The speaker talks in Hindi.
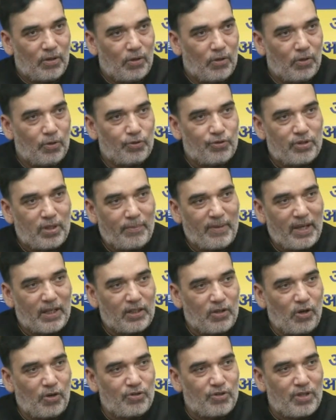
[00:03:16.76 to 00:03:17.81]
उस समय
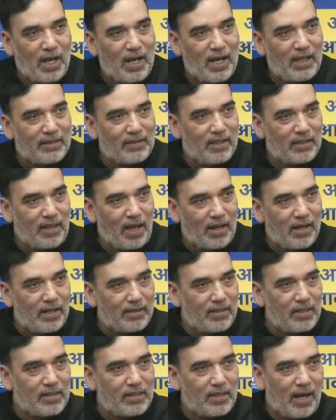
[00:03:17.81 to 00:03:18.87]
कौन सा
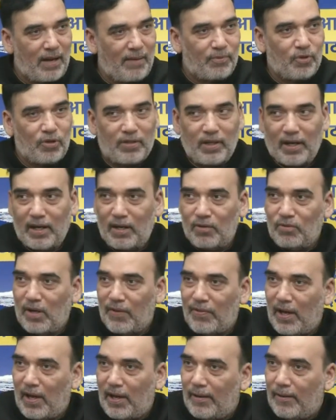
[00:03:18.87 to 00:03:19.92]
तथाकथित शराब घोटाला हुआ
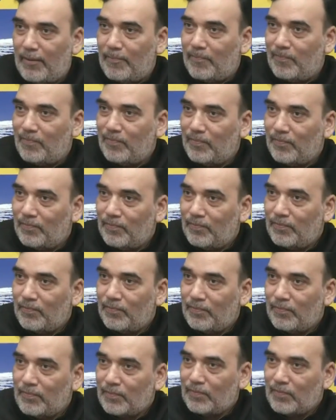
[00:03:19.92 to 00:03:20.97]
था
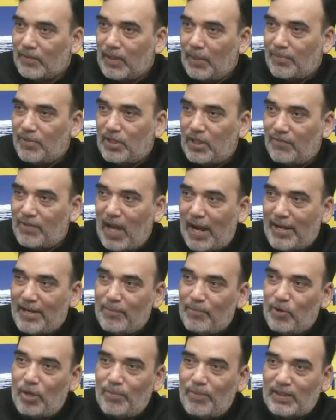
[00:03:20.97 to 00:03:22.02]
जब सीबीआई ने
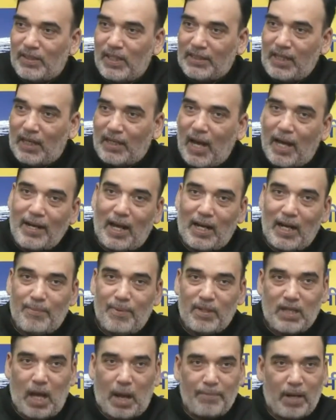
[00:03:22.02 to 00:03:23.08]
मुख्यमंत्री के कार्यालय
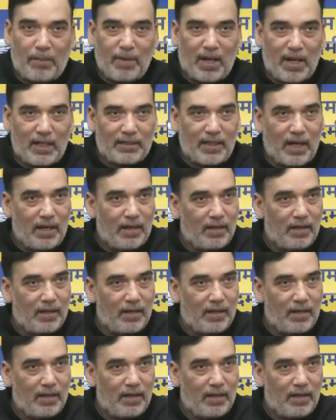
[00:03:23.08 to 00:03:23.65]
पर छापा मारा था